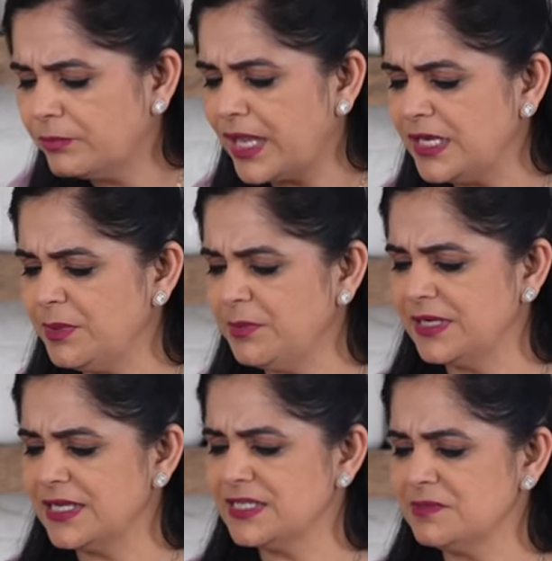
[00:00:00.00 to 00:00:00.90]
पानी में
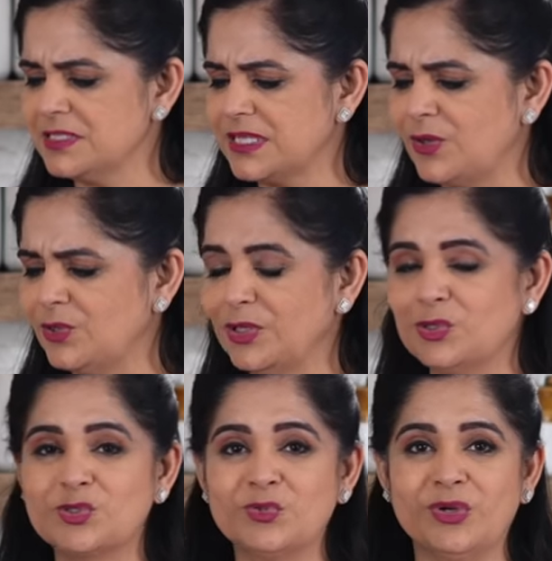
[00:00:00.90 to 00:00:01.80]
बढ़िया सी मसालों की
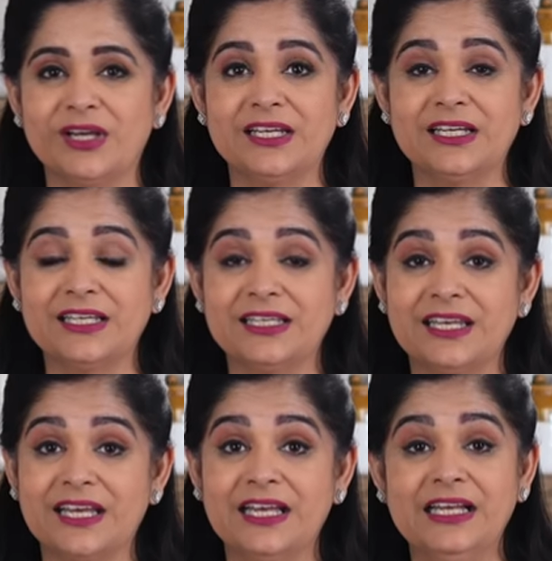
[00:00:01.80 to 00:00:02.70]
खुशबू आने लग गई
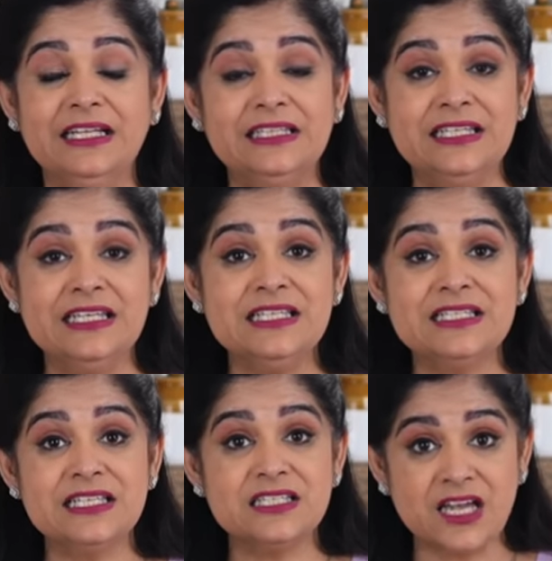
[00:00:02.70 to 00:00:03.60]
है तीन
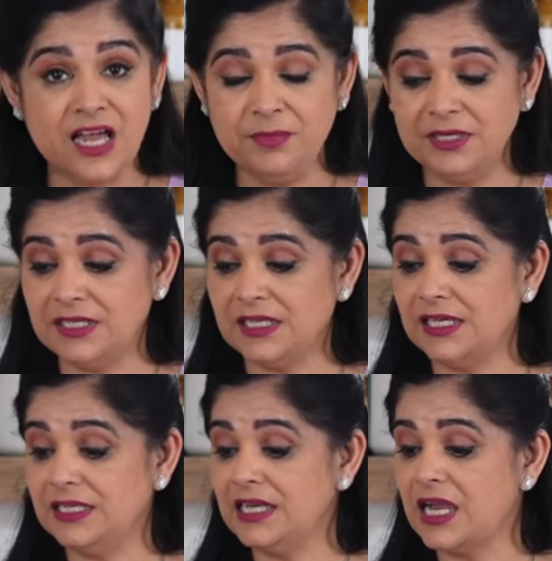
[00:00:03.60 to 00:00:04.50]
से चार मिनट
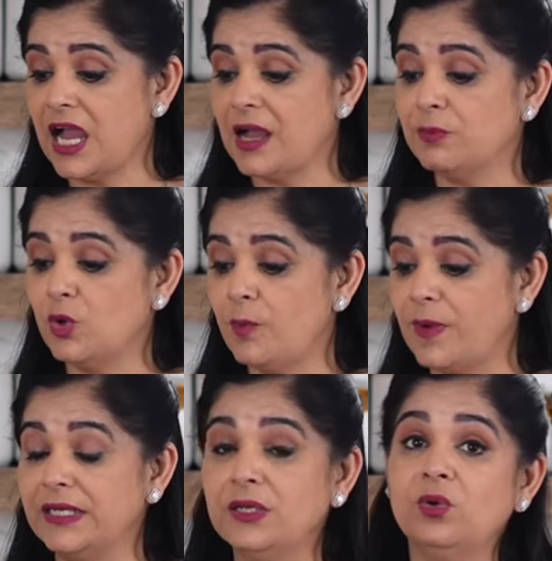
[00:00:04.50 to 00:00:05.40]
के लिए आपको
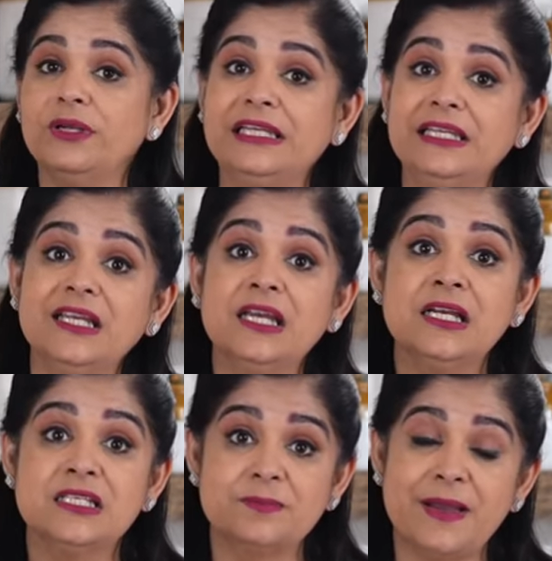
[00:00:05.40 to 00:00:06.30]
पानी को इन्हीं
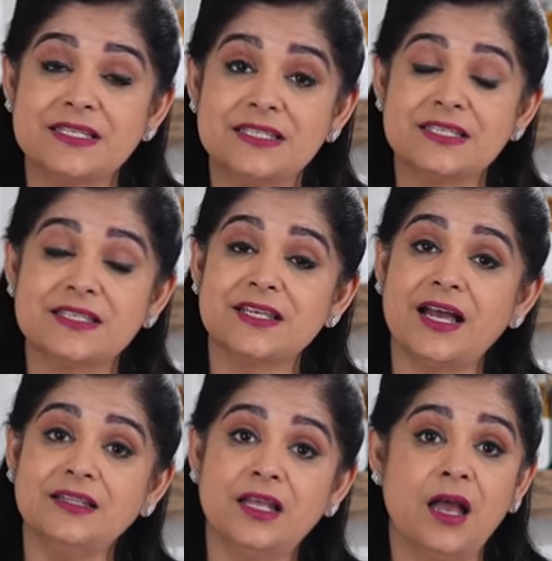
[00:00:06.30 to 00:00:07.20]
स्पाइसेस के
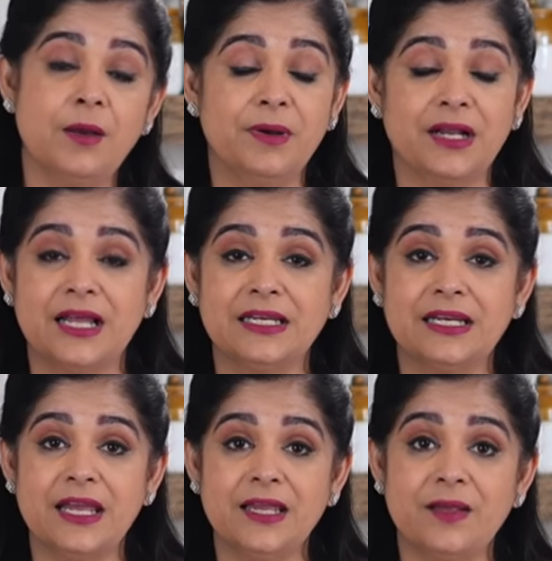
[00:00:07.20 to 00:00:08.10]
साथ पका
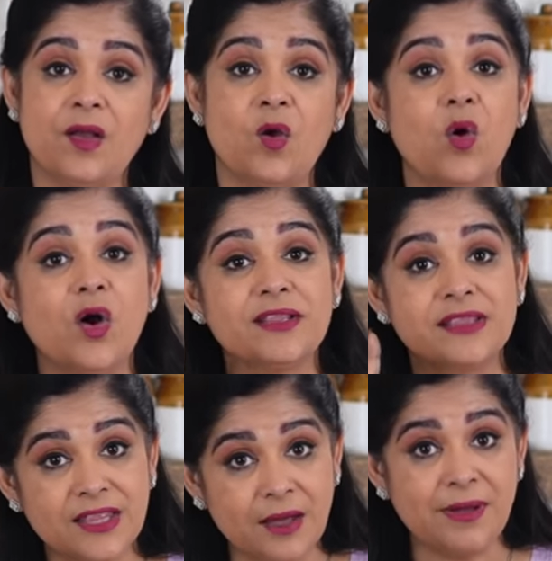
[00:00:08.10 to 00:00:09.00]
लेना है और
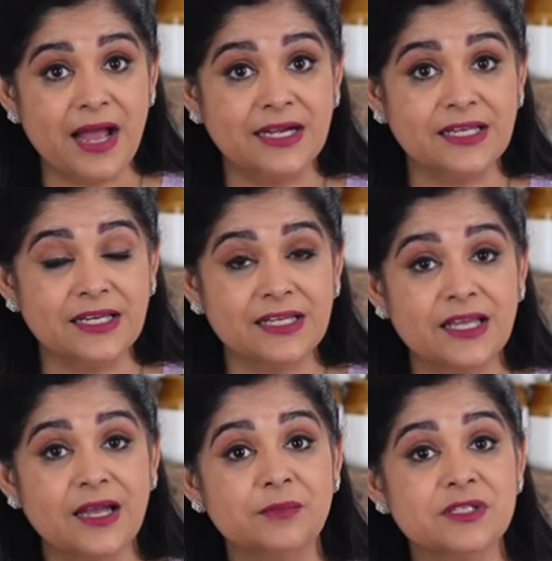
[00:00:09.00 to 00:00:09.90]
तब ऐड करेंगे
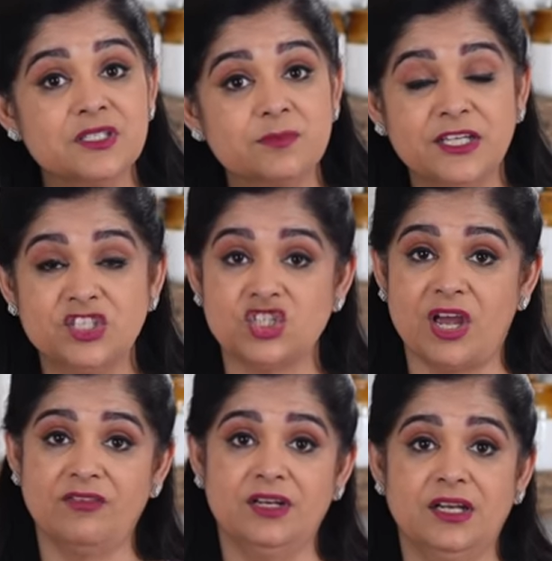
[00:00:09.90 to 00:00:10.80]
हम इसमें
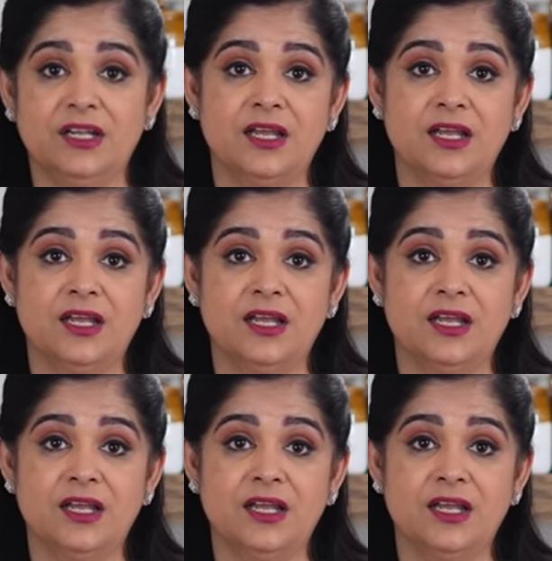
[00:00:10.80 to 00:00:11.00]
चावल